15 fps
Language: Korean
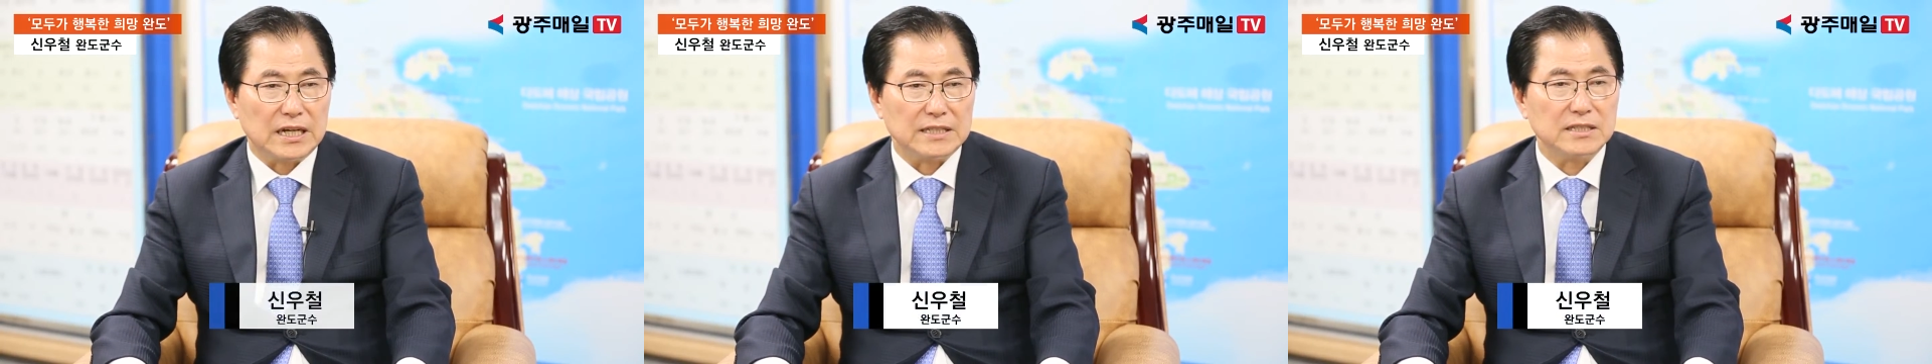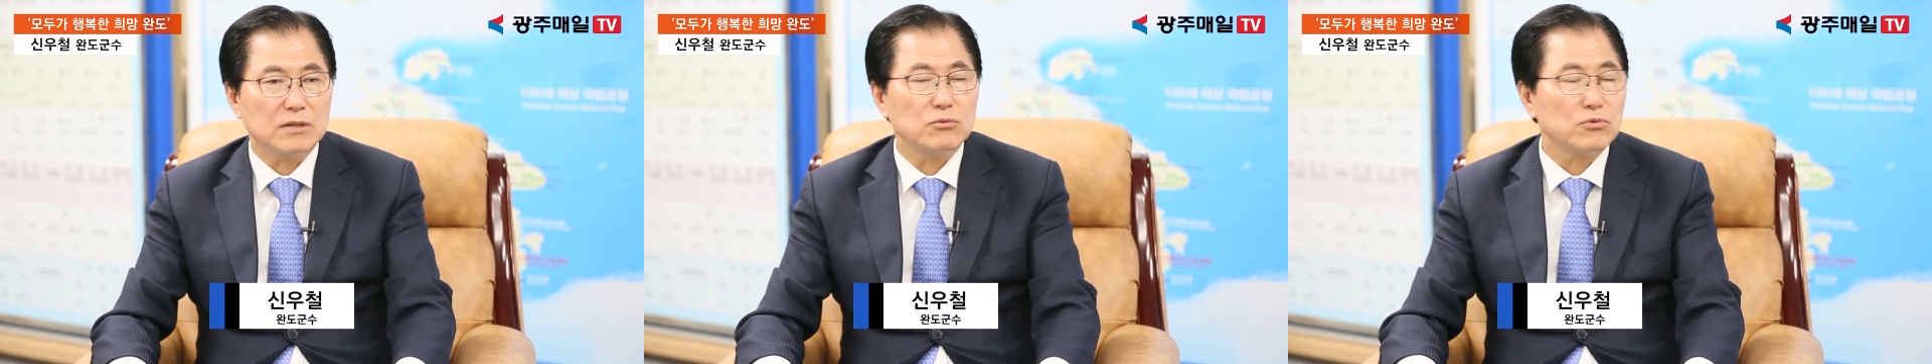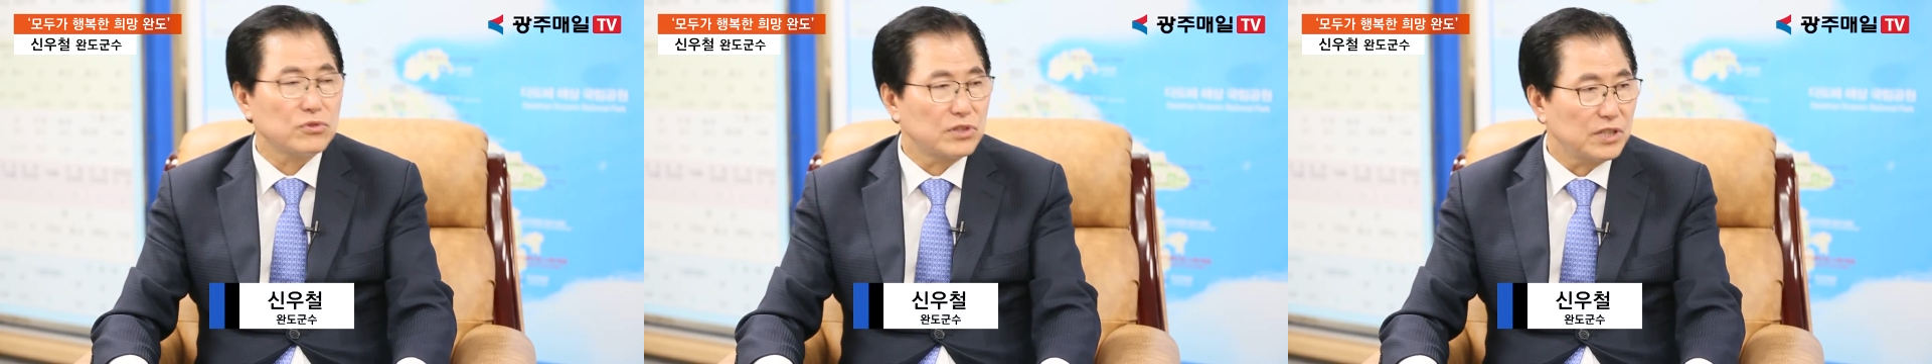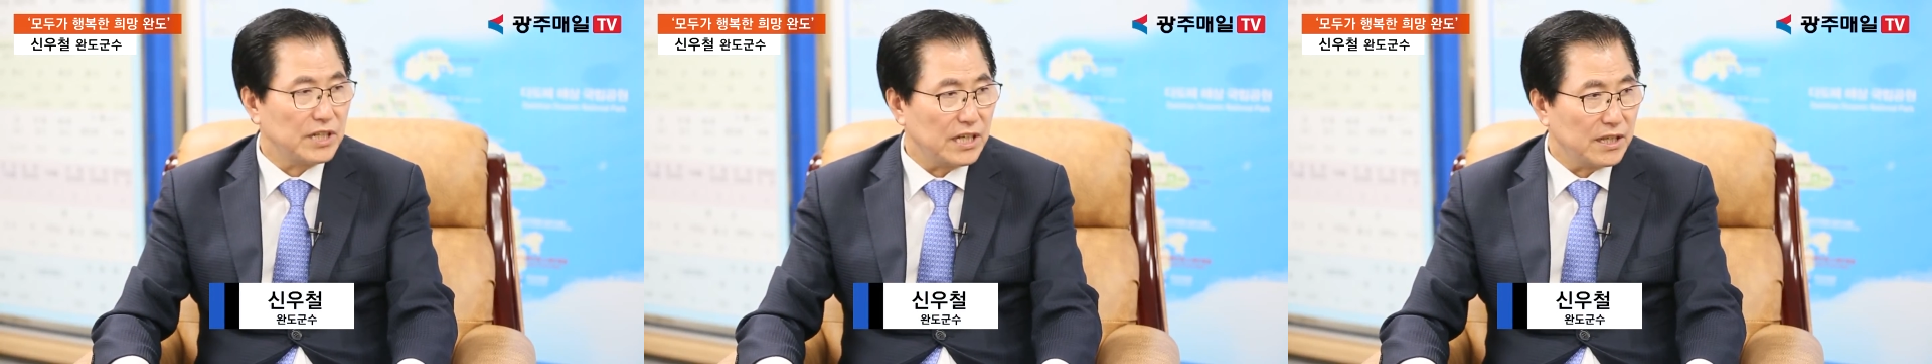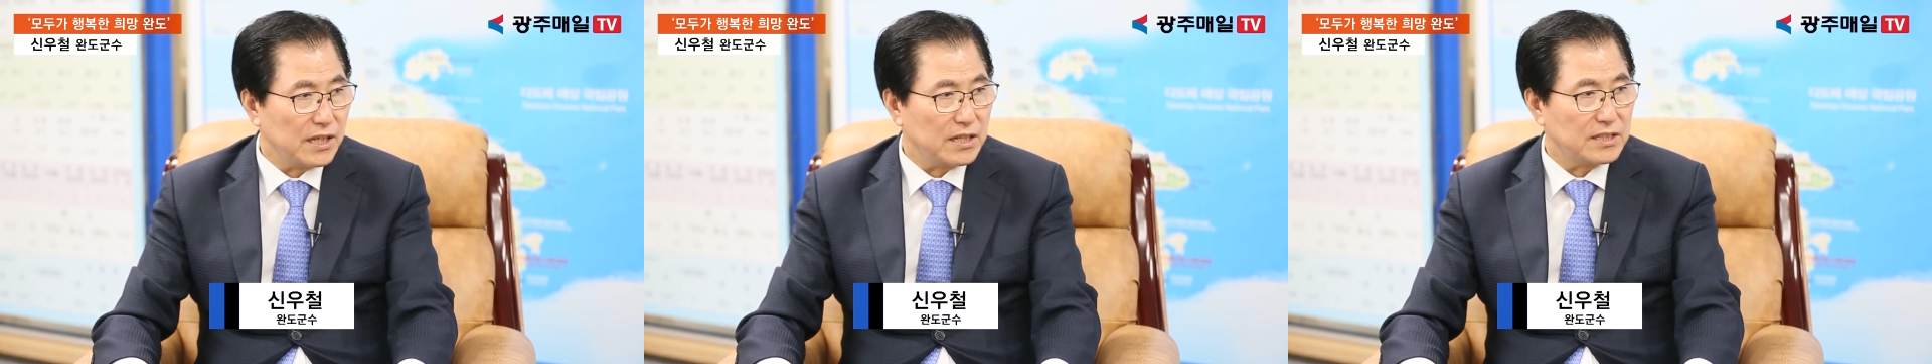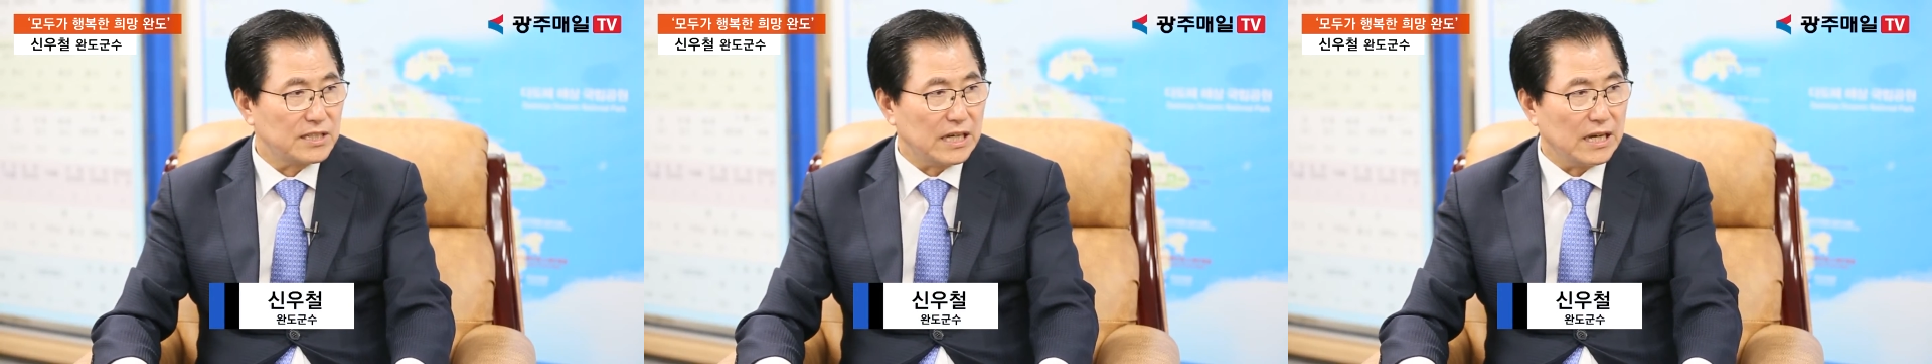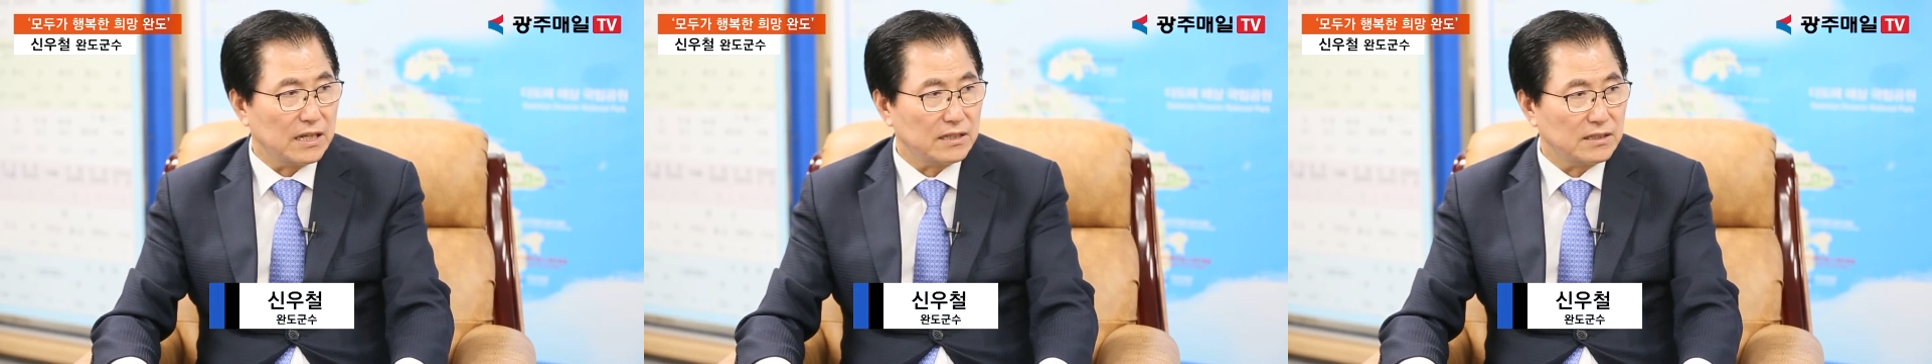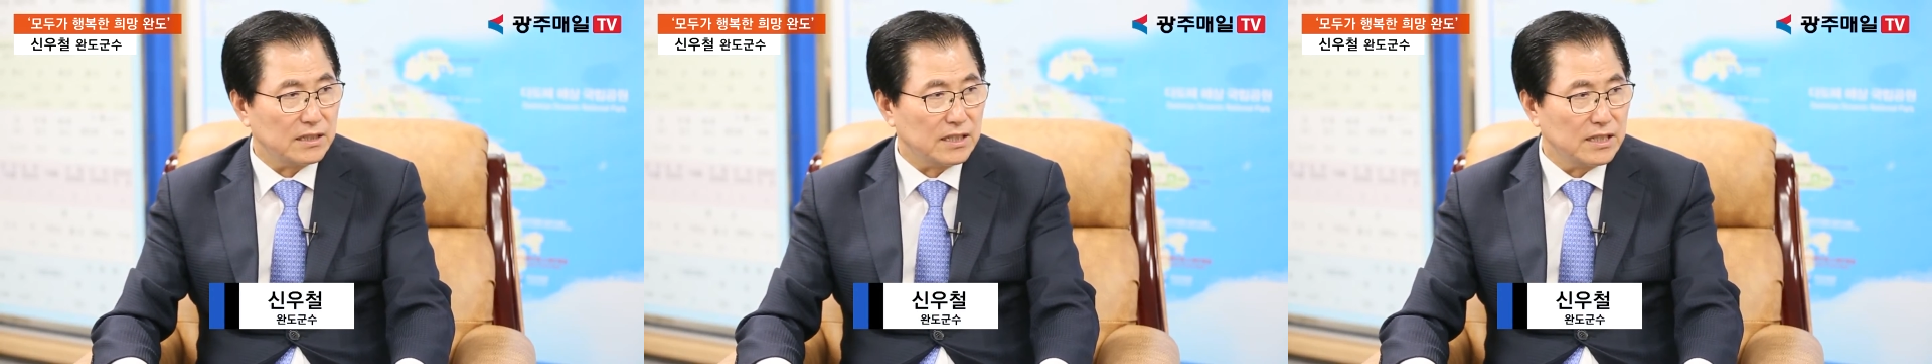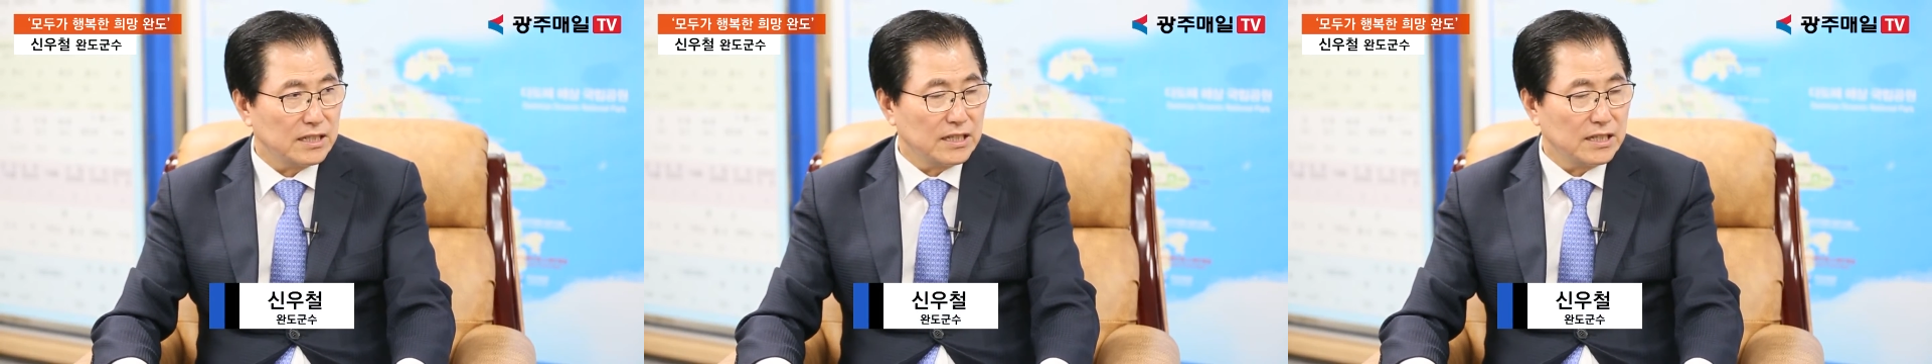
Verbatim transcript: 가장 우선해야 될 사항은